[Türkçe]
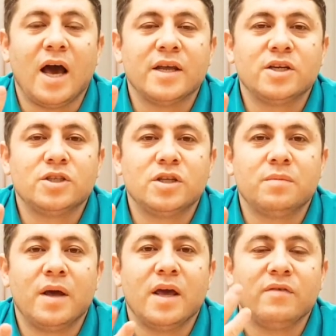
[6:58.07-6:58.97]

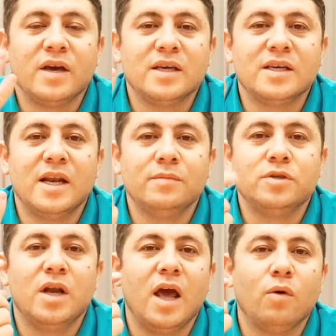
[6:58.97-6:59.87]
ayrıştırmaya veya
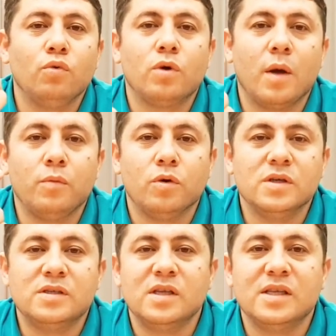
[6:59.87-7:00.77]
ikilemciliğe uğramıyor.
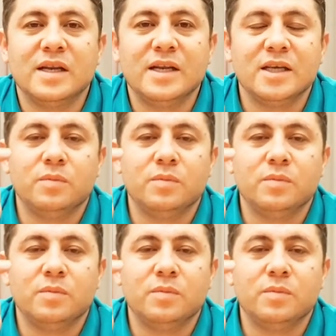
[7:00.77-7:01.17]
İstedikleri